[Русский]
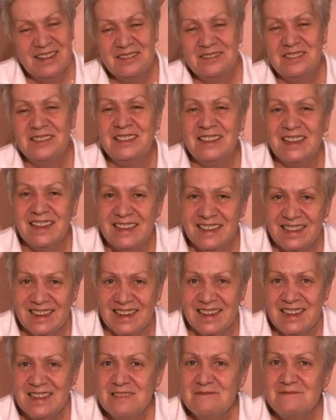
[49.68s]
Вот
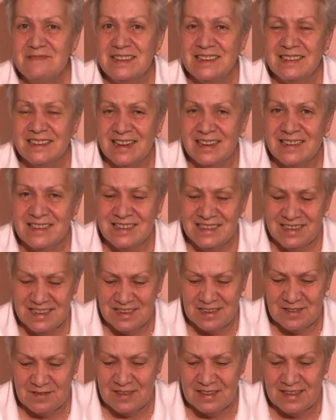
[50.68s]
это прекрасные
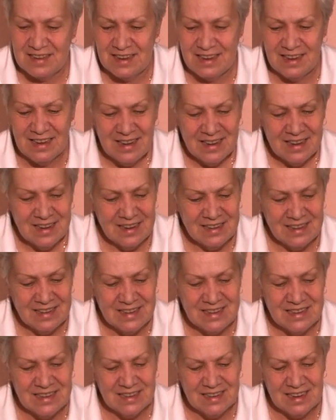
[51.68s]
цветы,
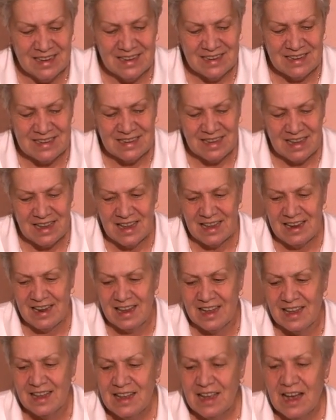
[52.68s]
это целая
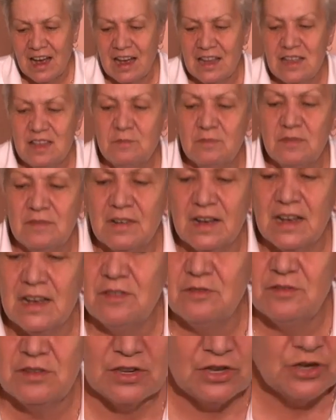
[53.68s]
серия. Они бывают